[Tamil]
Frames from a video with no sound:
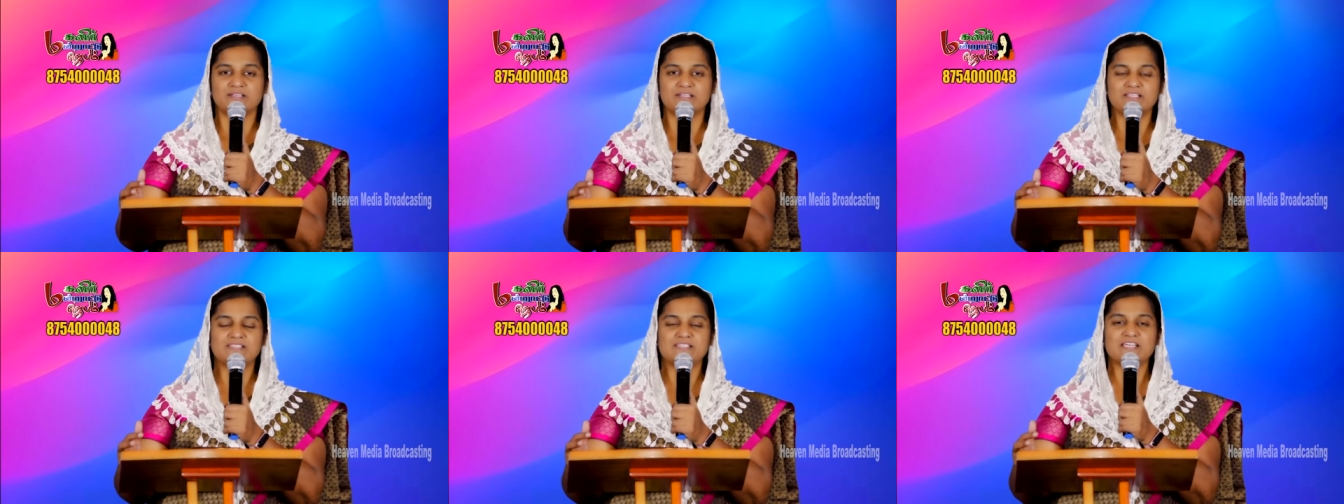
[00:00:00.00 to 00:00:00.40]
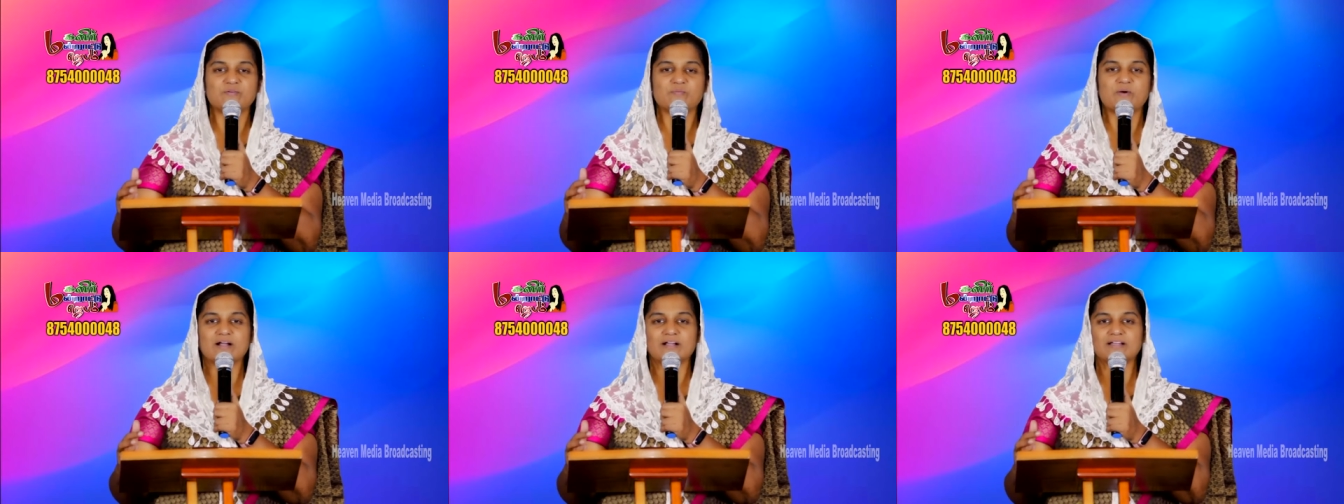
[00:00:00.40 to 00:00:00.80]

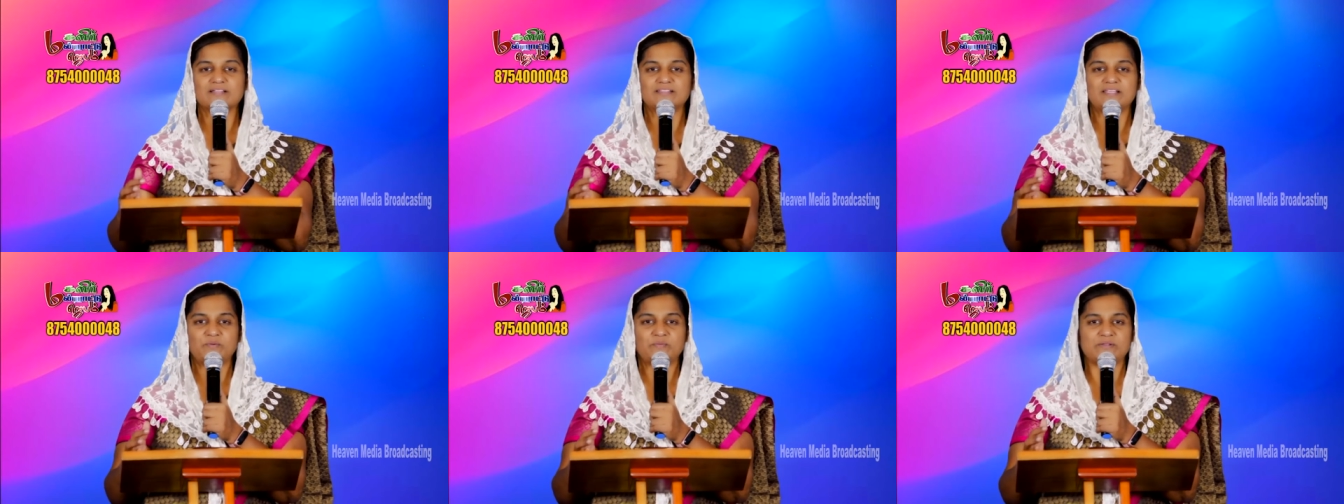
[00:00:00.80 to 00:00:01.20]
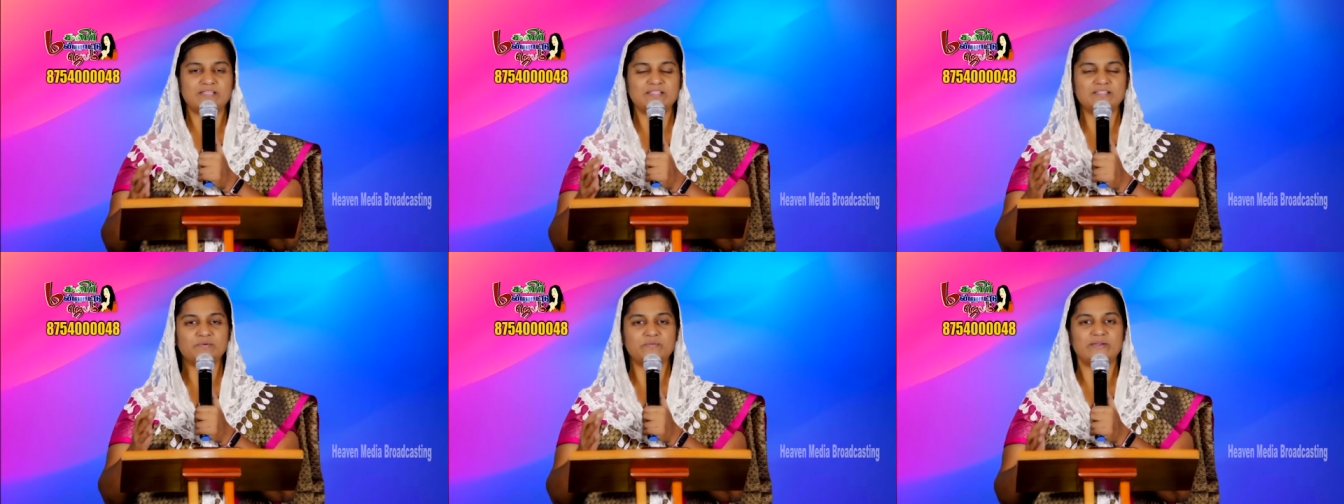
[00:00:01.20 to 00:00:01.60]
நிச்சயமாக தேவன்
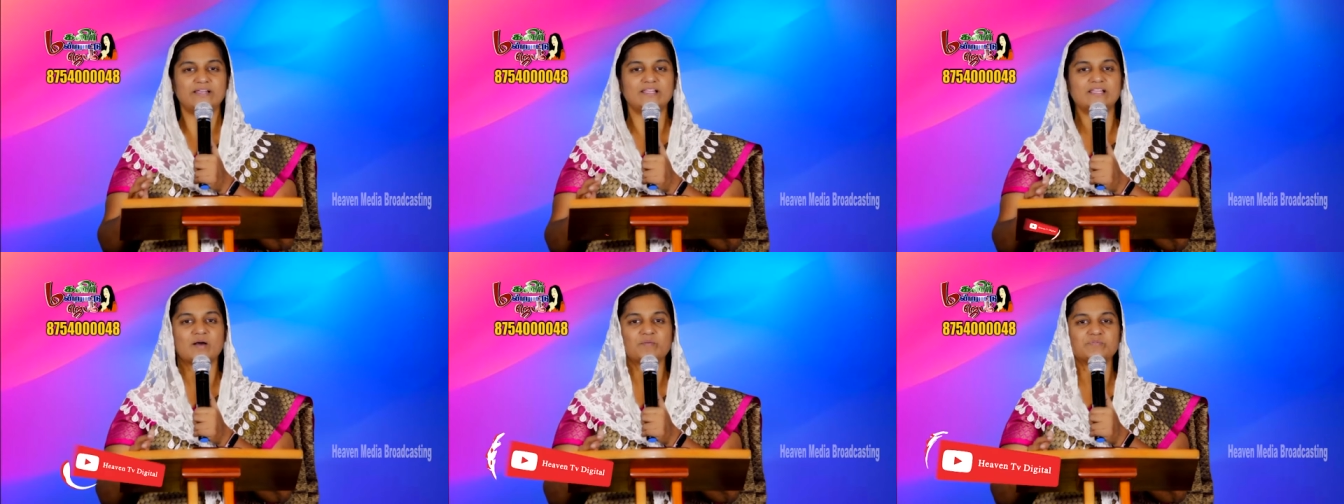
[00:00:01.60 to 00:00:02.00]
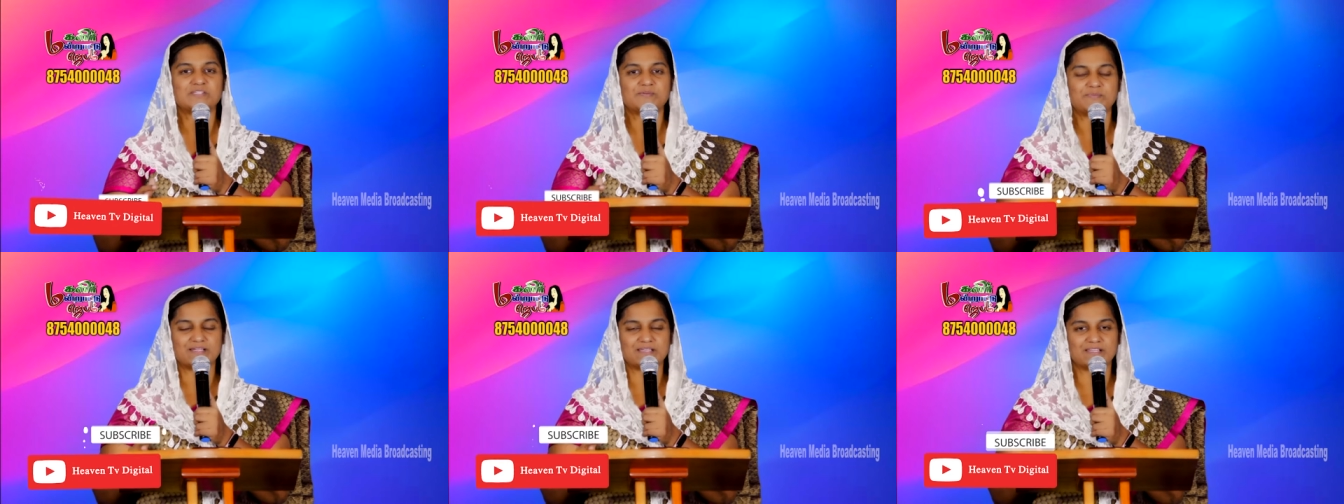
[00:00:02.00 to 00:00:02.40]
இந்த வேளையில் நாம்
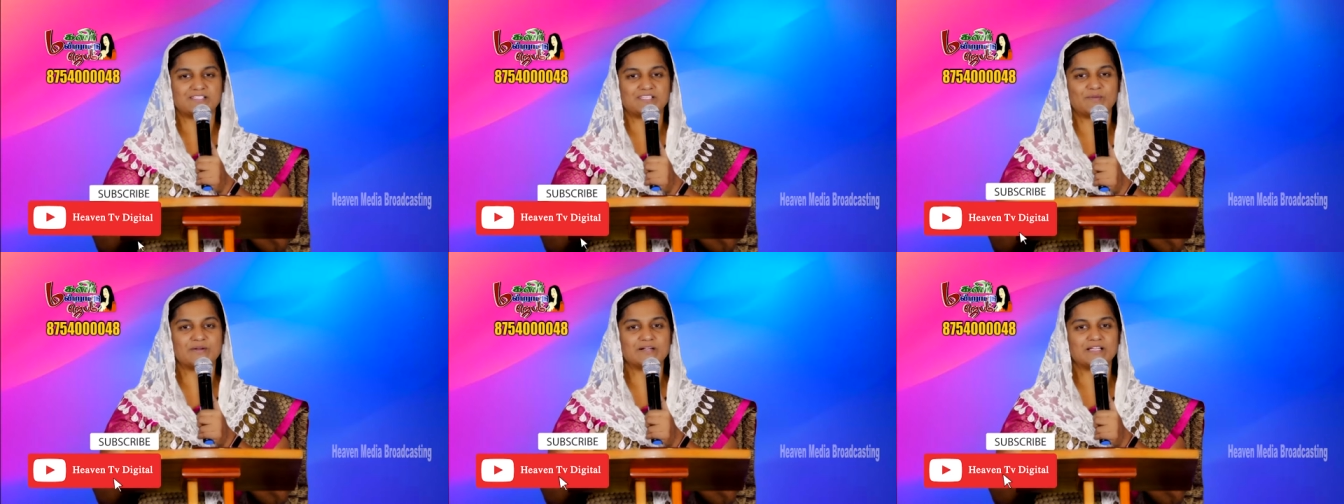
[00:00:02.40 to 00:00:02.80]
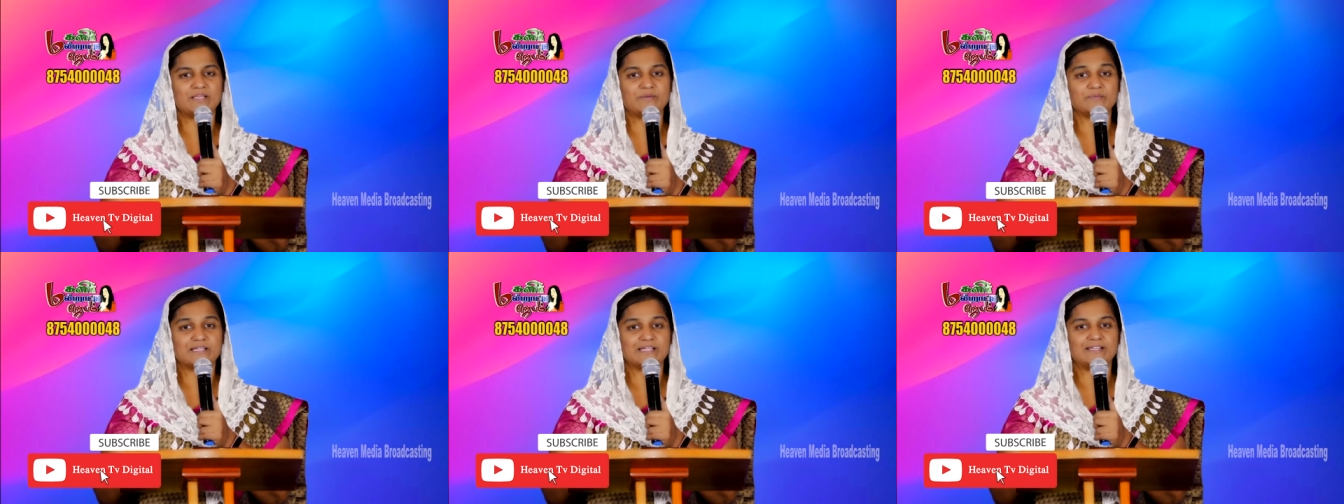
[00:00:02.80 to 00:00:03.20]
ஜெபிக்கிற
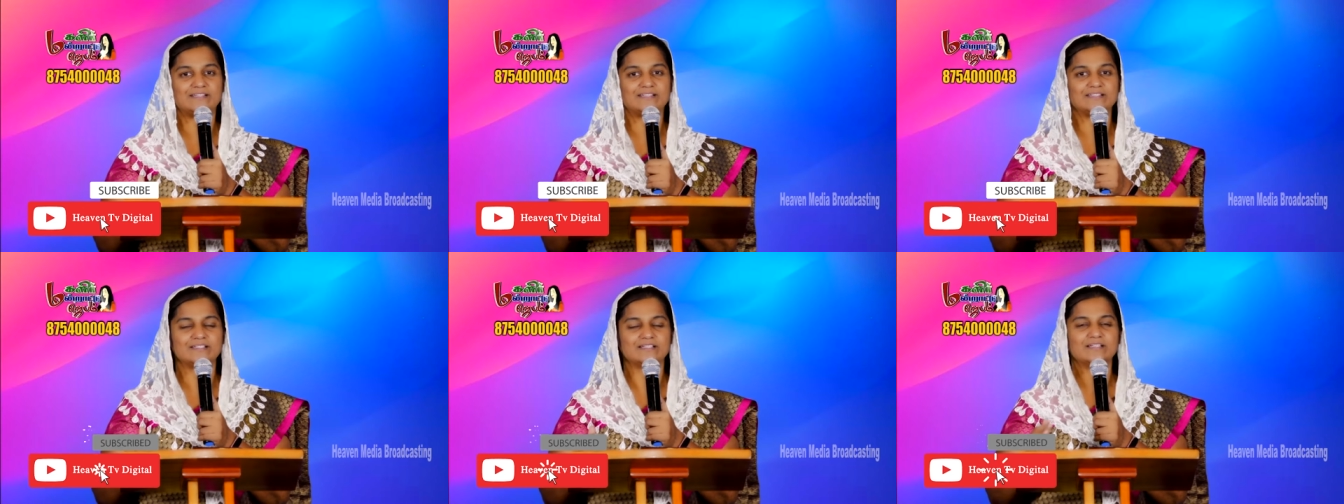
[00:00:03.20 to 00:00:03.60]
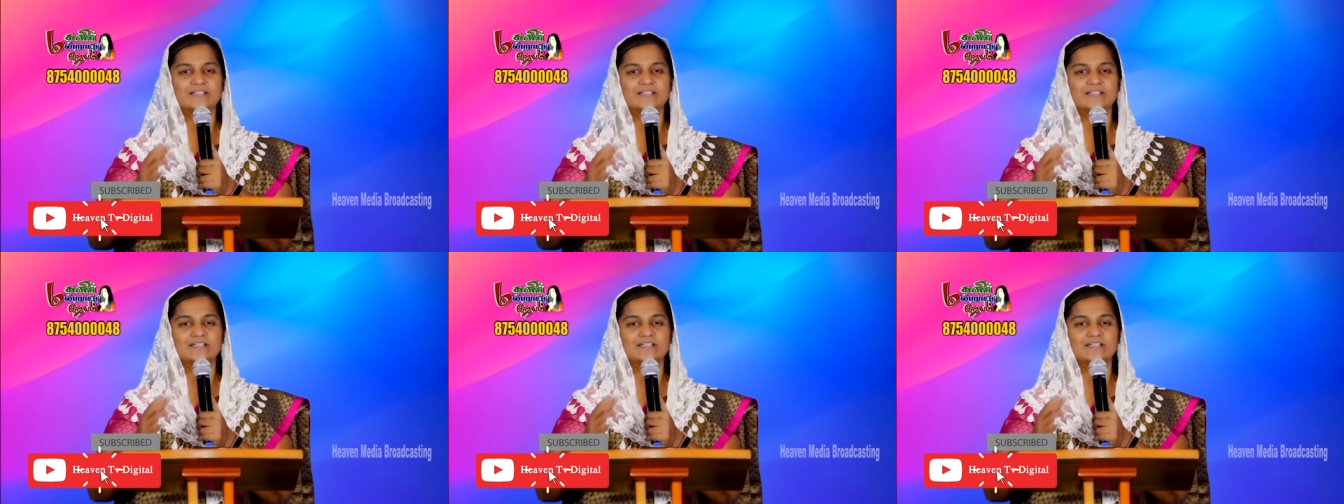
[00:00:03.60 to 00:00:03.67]
ஜபங்களையும் கேட்டு